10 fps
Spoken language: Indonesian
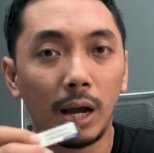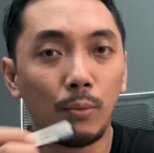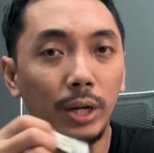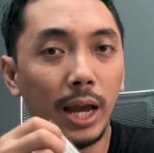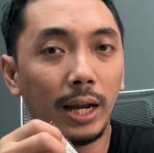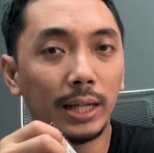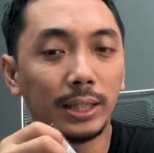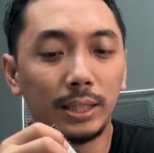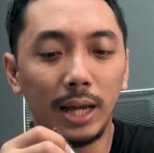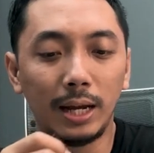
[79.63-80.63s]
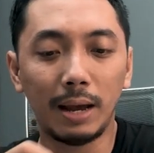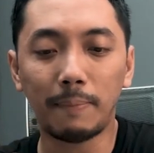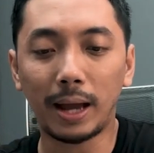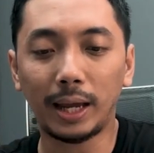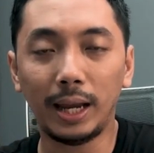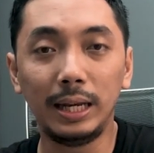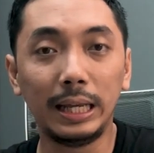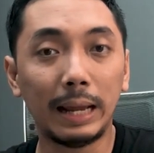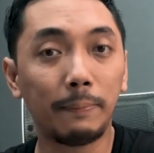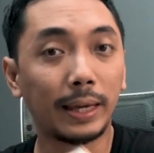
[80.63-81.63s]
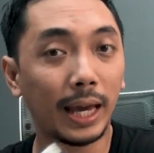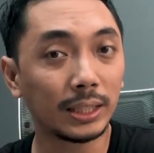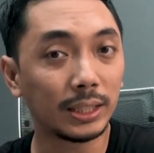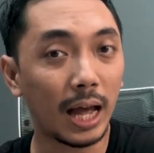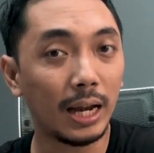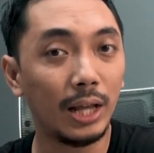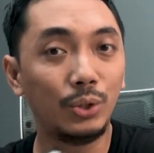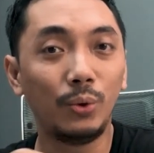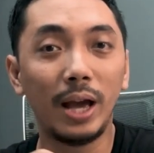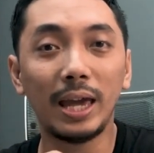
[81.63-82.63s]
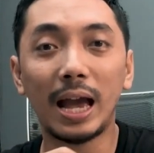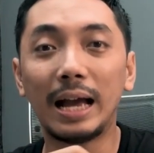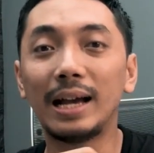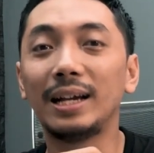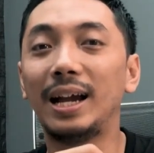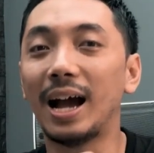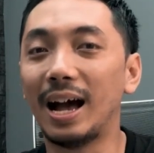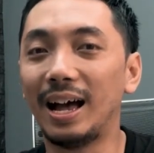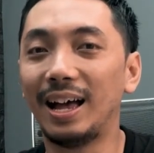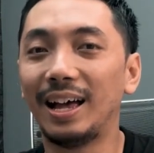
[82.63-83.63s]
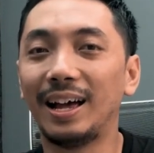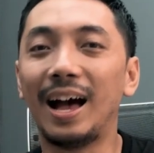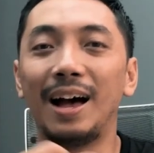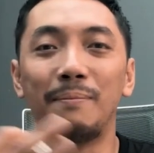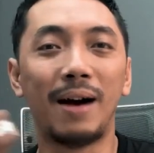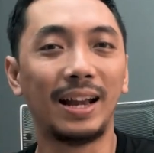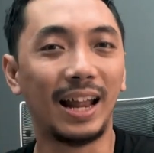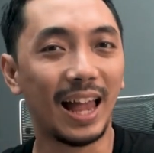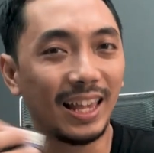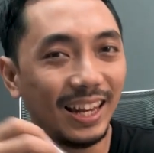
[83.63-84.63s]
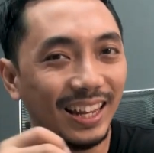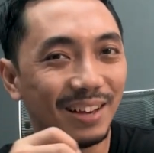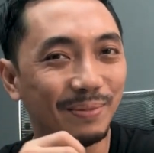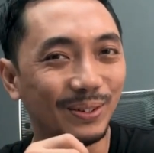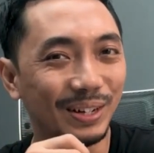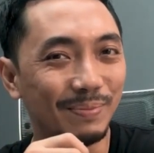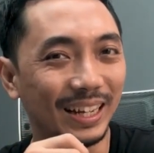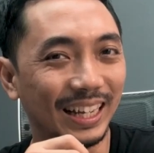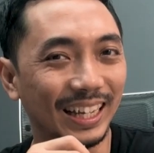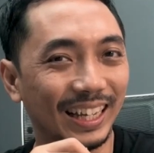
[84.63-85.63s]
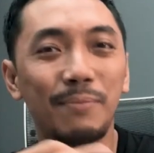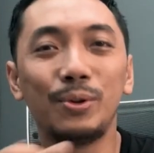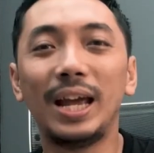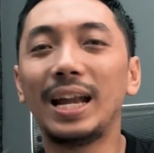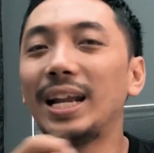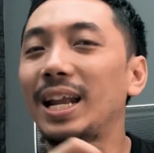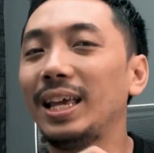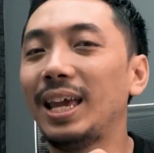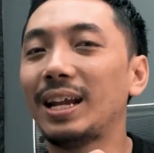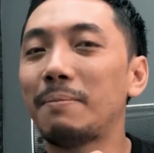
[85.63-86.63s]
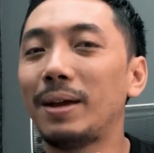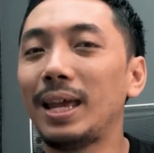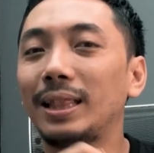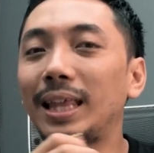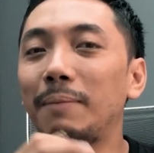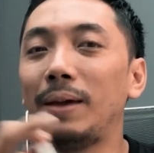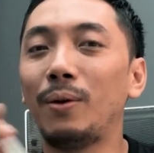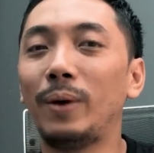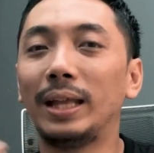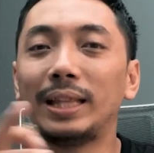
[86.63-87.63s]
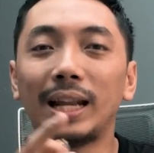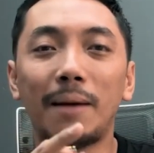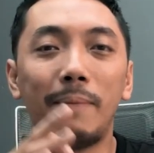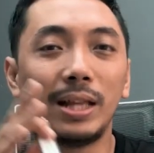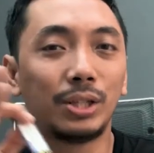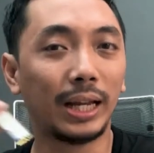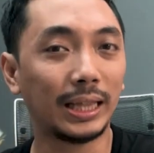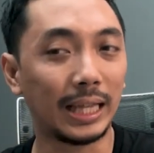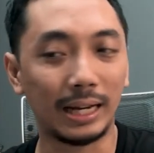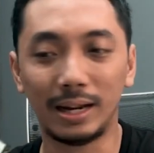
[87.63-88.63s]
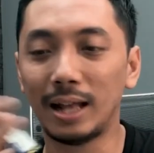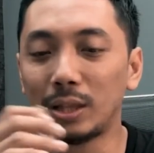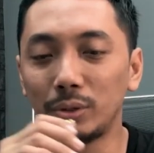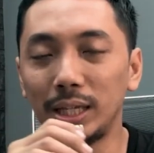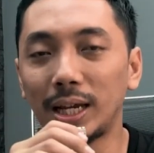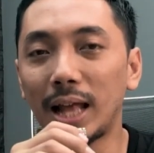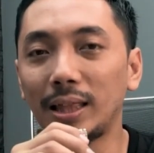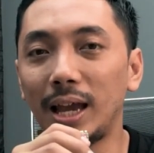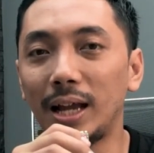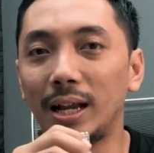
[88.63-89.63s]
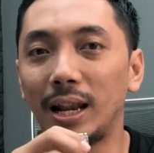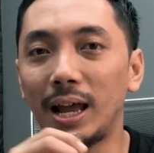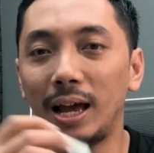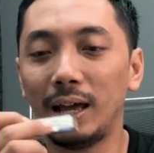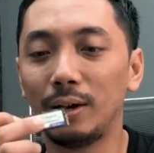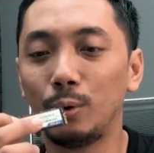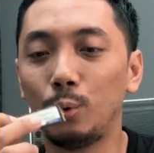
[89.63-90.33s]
Kemudian SSD ada yang pakai DRAM cache, ada juga yang enggak. Nah, mana lagi nih yang perlu dipilih? Kemudian ada lagi yang namanya TBW, Terabytes Written, atau singkatnya adalah